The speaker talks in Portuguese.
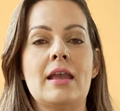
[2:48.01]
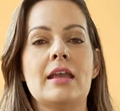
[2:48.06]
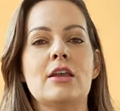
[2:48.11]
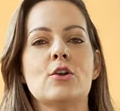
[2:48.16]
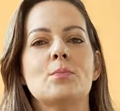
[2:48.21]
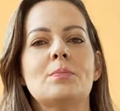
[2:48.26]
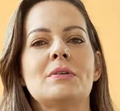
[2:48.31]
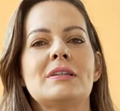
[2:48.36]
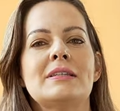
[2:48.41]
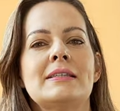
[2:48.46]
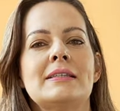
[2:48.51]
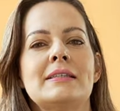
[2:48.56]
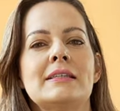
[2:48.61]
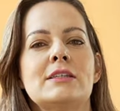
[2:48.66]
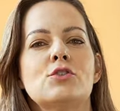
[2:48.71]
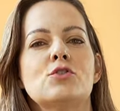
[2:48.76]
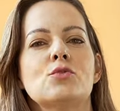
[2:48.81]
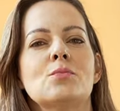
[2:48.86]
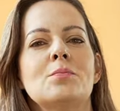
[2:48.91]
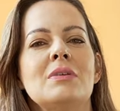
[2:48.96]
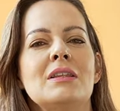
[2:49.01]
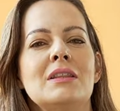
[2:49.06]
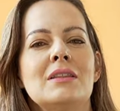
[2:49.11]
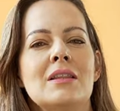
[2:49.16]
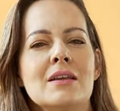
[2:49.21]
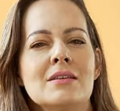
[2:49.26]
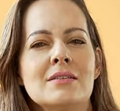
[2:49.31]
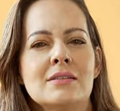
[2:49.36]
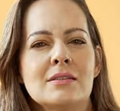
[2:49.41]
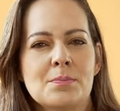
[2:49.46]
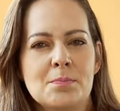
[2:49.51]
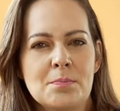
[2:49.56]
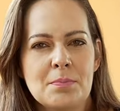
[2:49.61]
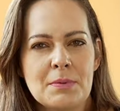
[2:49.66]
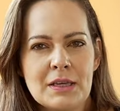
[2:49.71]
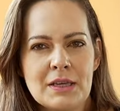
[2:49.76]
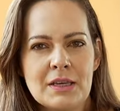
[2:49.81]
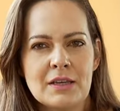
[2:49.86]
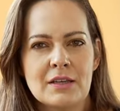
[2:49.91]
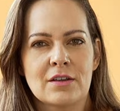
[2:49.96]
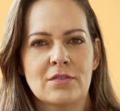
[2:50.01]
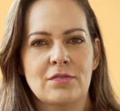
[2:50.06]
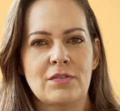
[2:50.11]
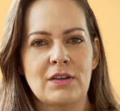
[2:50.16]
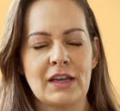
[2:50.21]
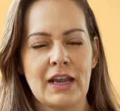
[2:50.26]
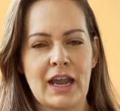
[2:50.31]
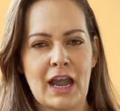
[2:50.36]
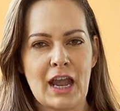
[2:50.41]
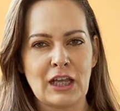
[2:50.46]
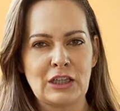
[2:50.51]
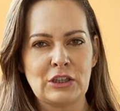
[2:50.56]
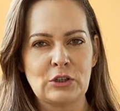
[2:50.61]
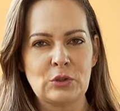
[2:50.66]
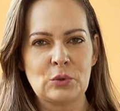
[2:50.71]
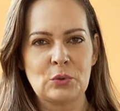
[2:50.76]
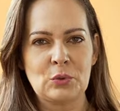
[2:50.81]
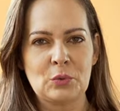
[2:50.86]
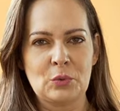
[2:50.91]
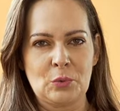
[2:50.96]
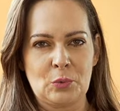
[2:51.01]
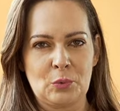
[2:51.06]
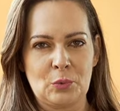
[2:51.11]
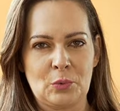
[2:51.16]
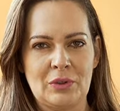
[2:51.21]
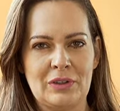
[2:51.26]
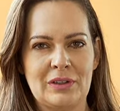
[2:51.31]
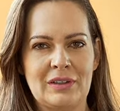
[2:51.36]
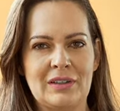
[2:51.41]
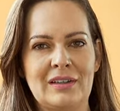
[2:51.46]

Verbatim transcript: eu preciso me despir, ficar nu.